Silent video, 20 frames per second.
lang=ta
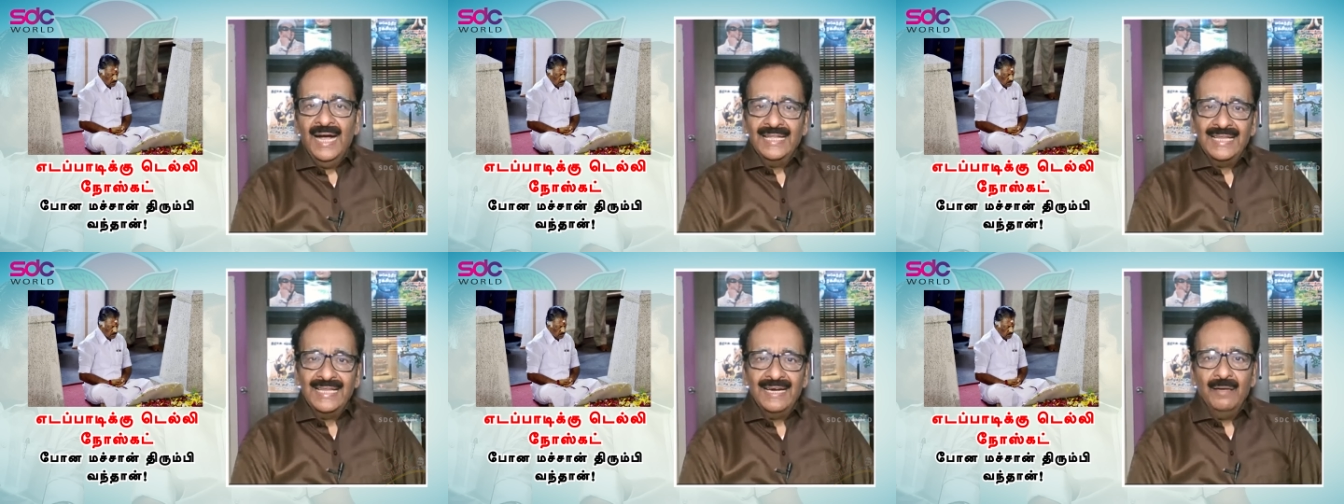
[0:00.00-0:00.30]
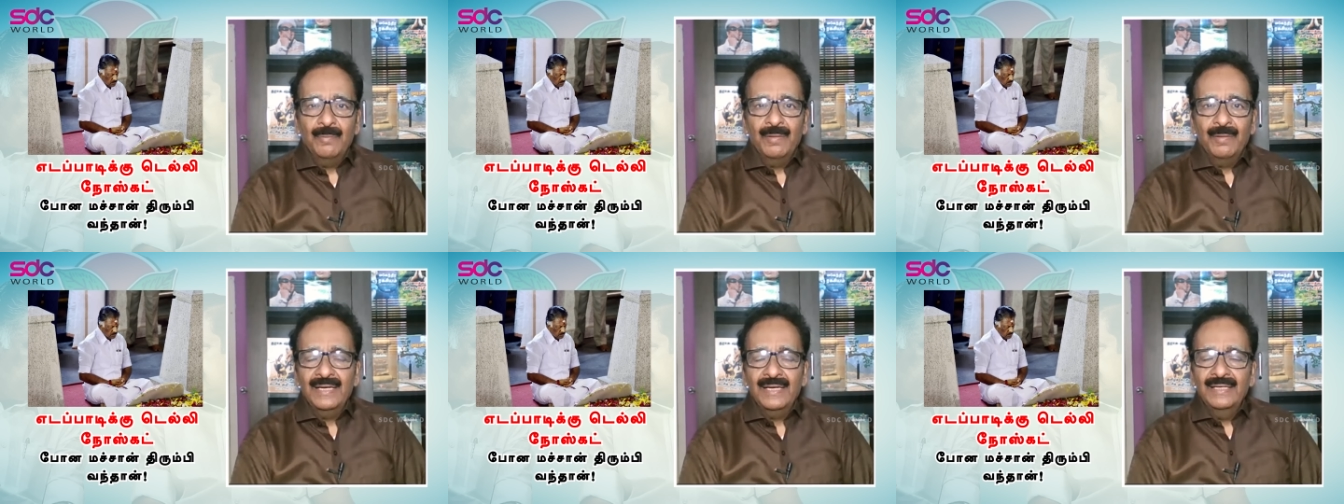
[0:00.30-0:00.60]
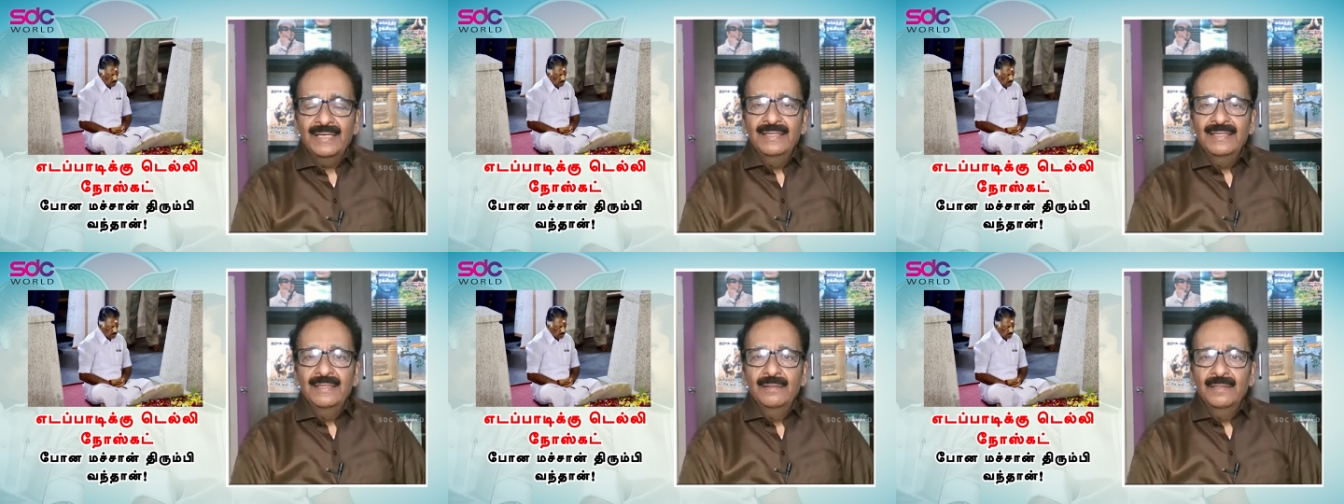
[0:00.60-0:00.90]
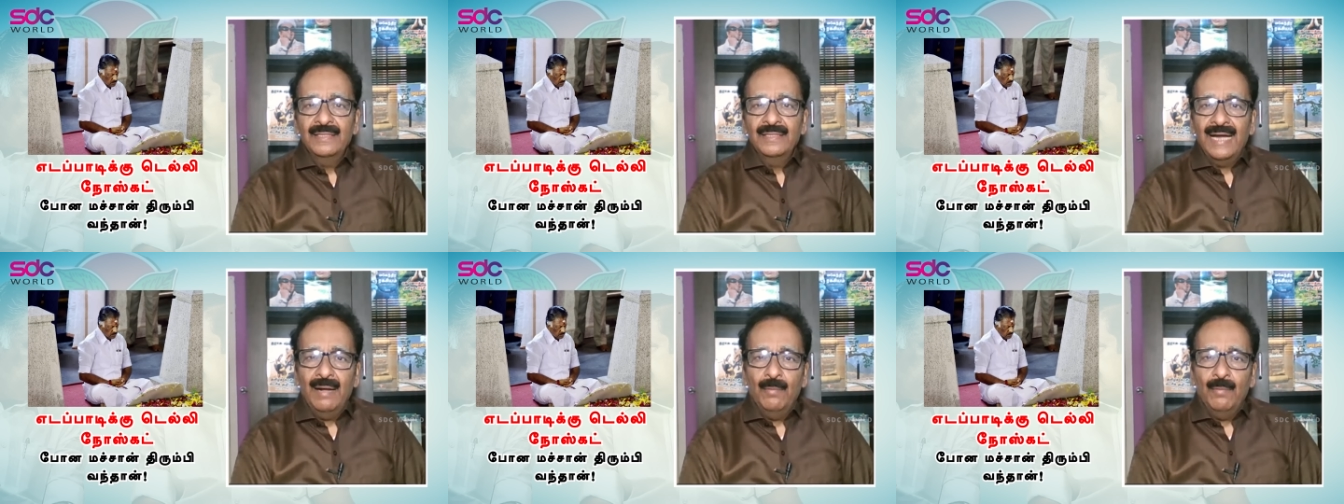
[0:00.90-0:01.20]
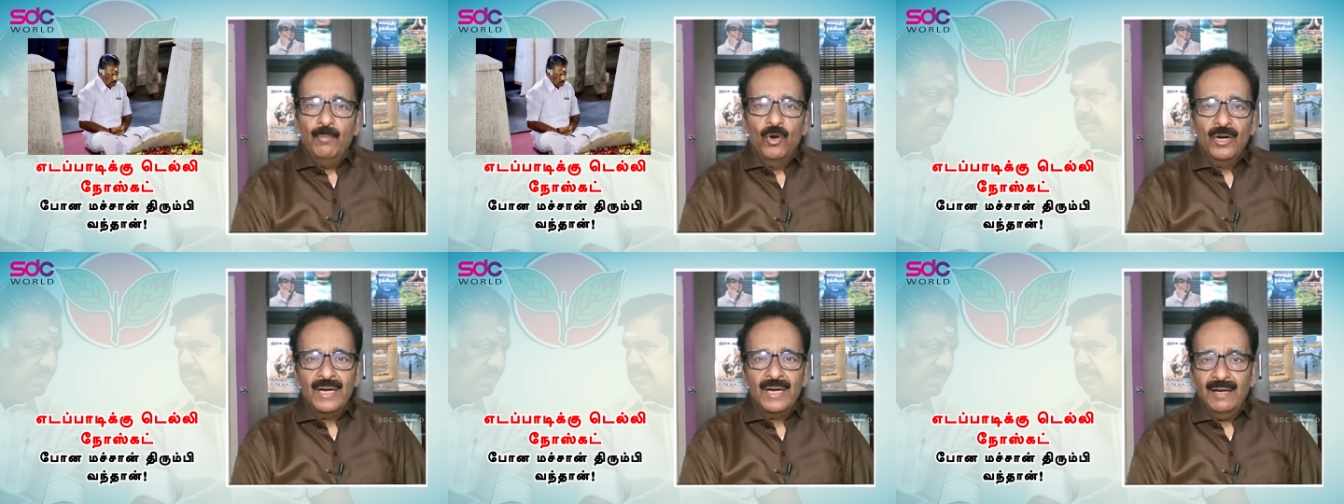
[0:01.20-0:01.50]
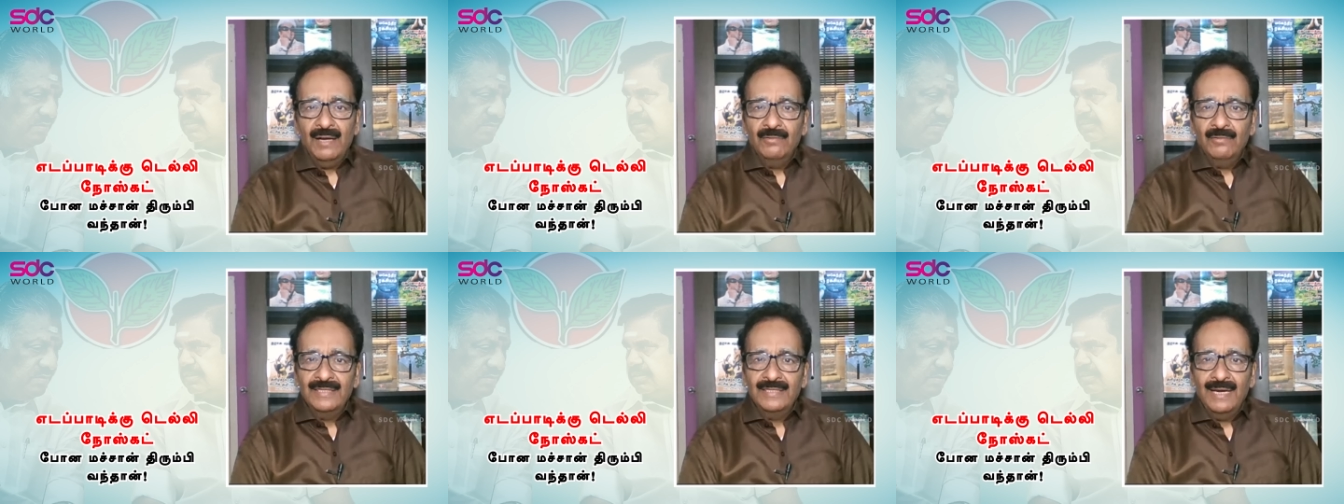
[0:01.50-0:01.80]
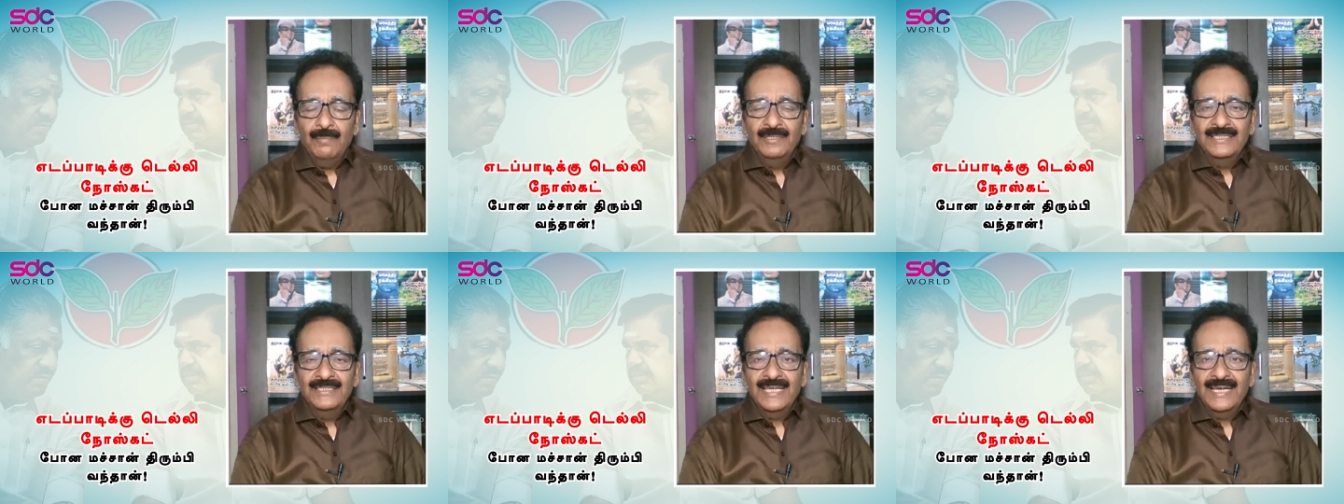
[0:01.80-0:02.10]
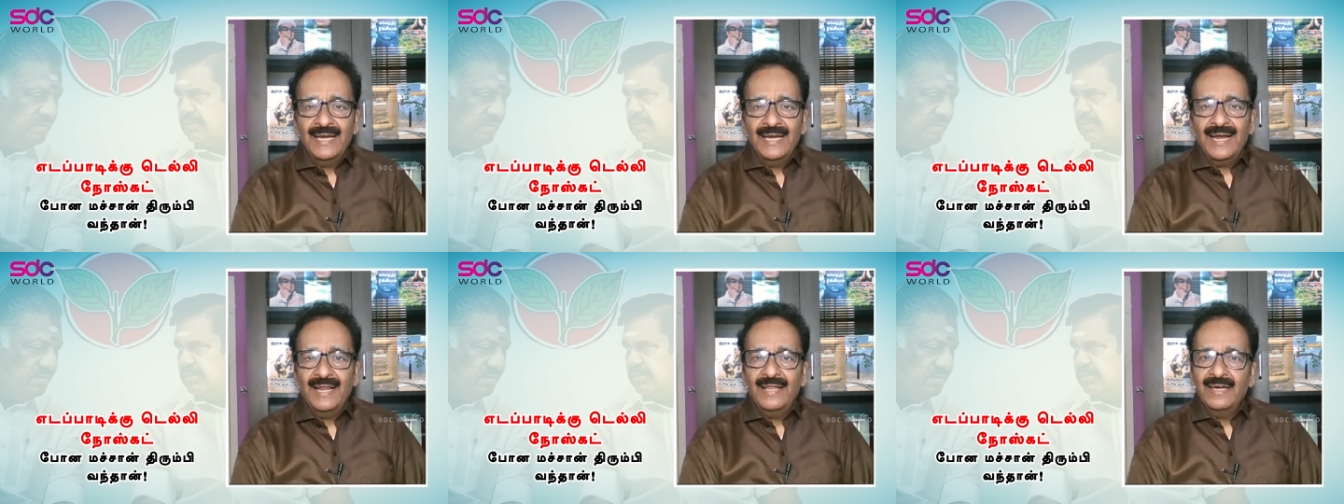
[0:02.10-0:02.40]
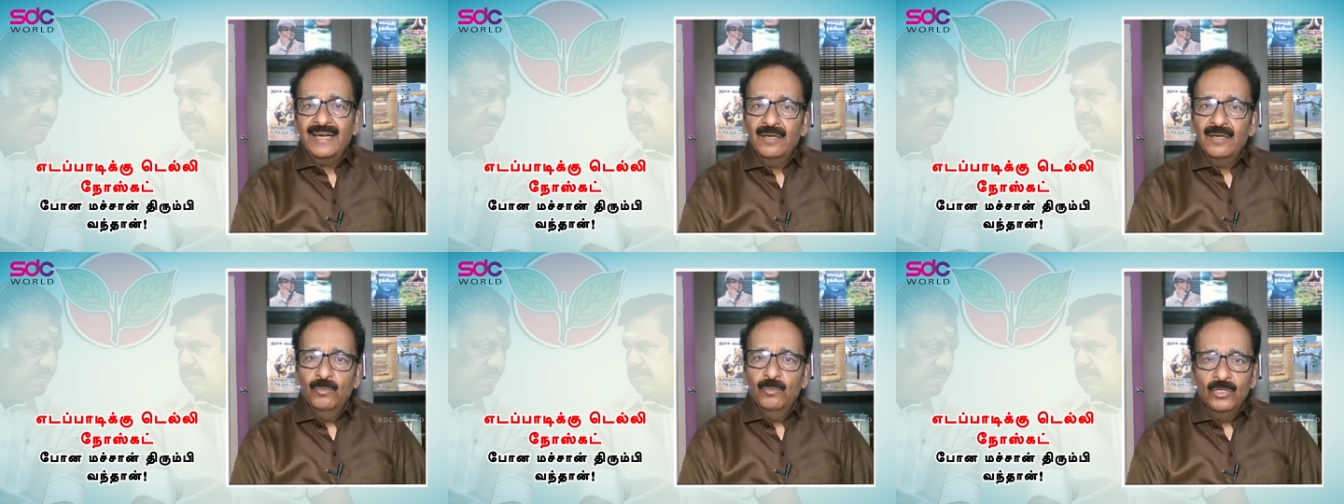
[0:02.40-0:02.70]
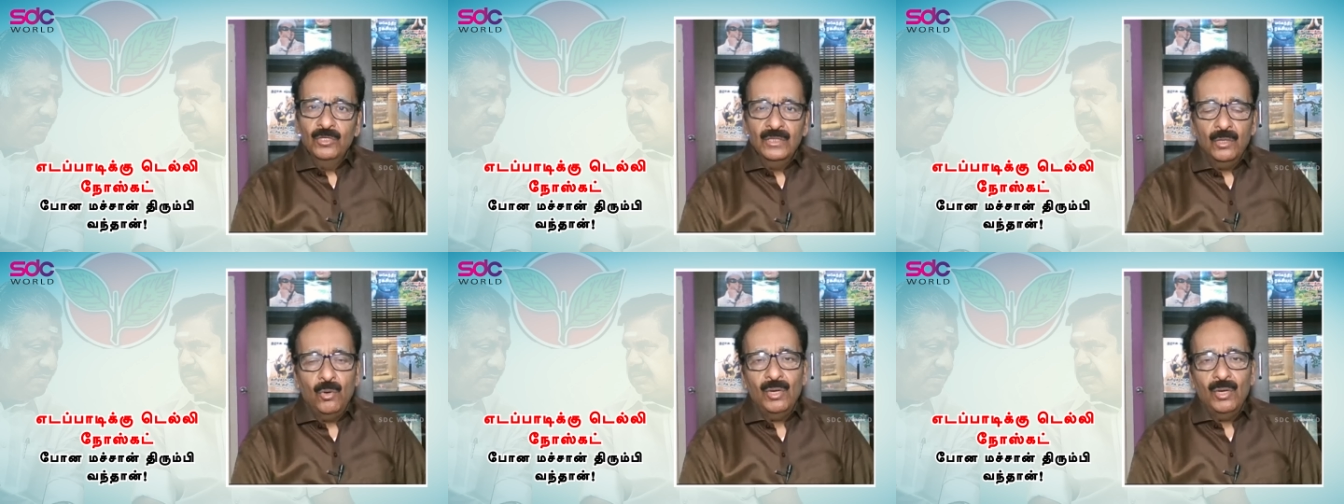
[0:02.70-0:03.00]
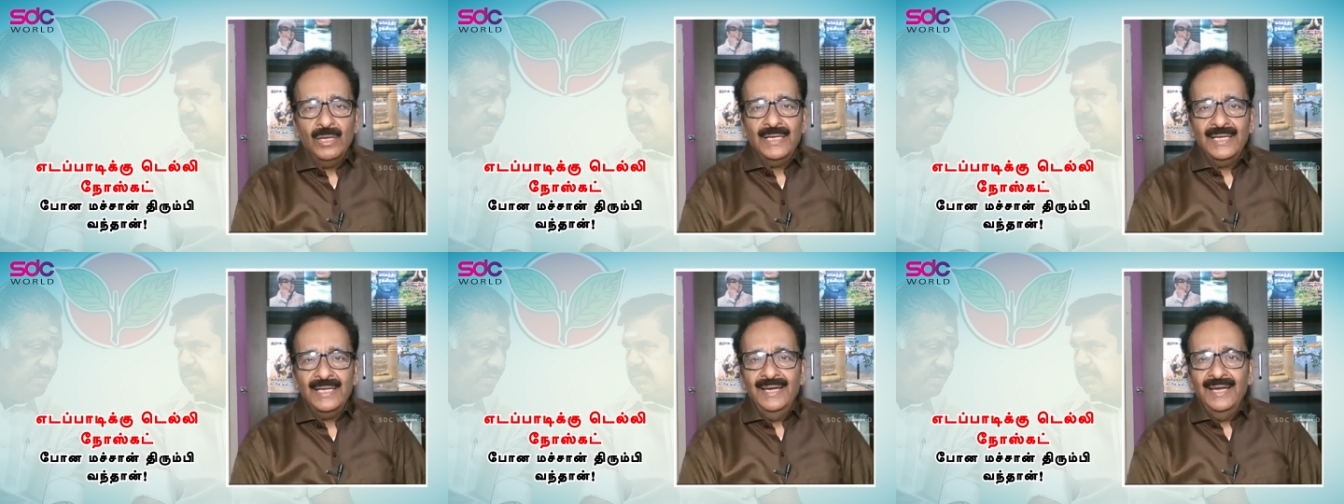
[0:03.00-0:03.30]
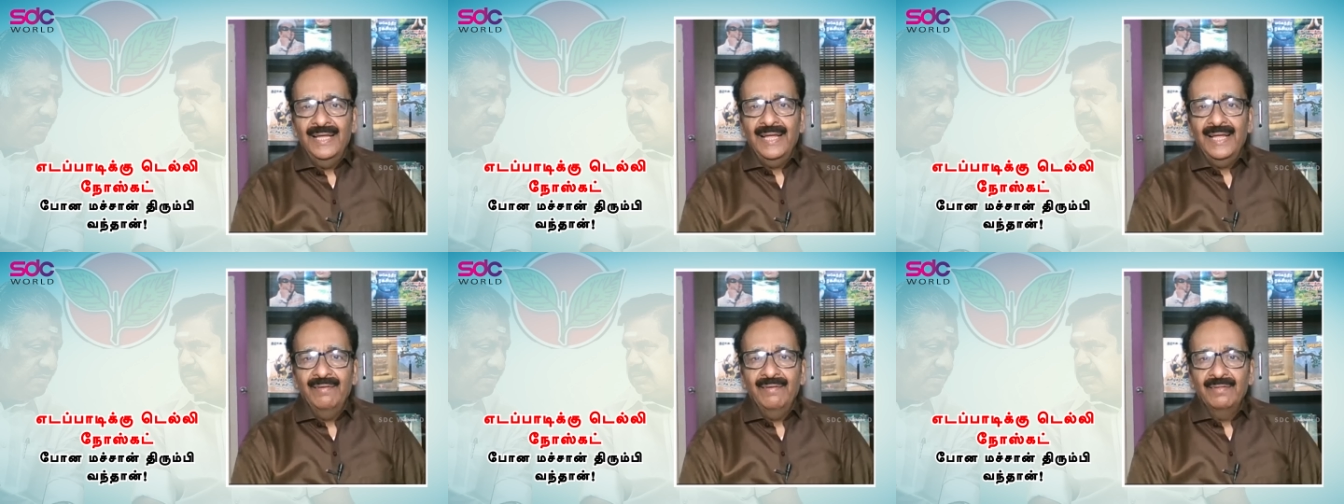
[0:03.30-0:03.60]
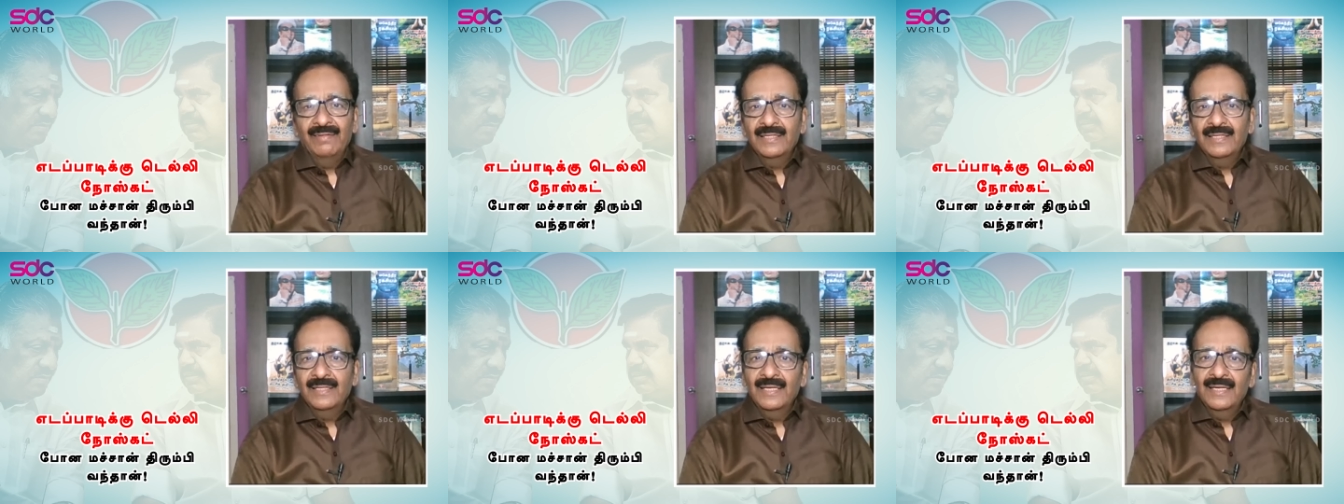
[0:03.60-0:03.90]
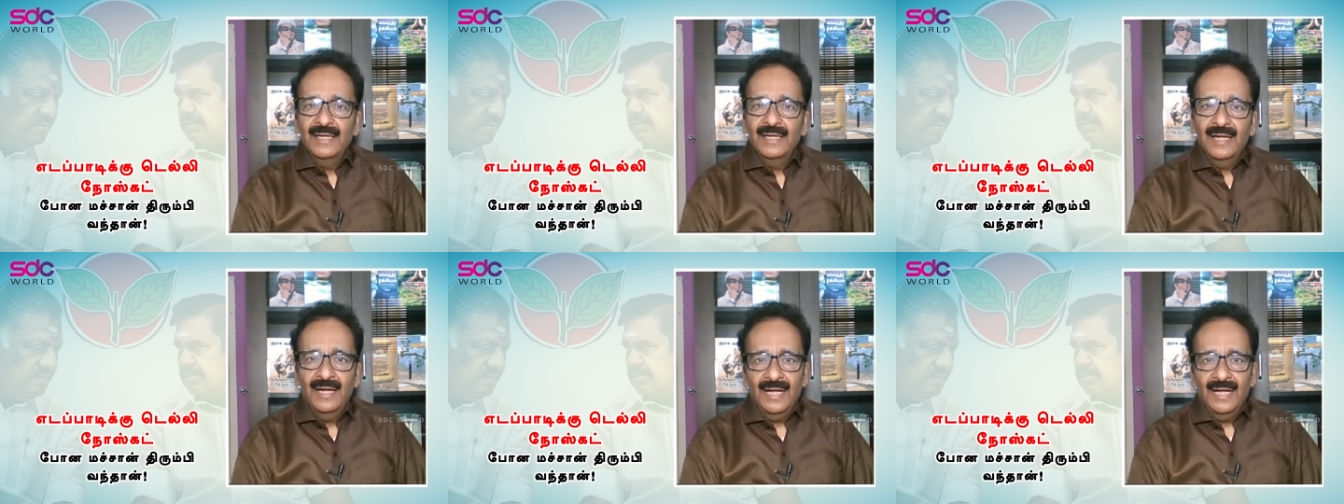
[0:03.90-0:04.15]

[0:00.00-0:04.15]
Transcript: அதற்கு பிறகு ராம்மோகன் ராவ் தலைமைச் செயலராக இருக்கும்போது கோட்டையிலேயே வந்து